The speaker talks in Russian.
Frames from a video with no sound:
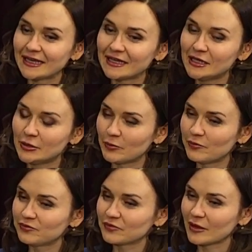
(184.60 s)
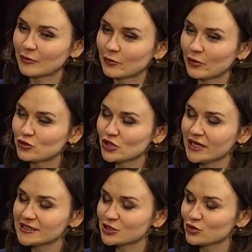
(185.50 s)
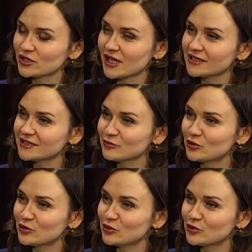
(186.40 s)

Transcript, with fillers: И получается, что за один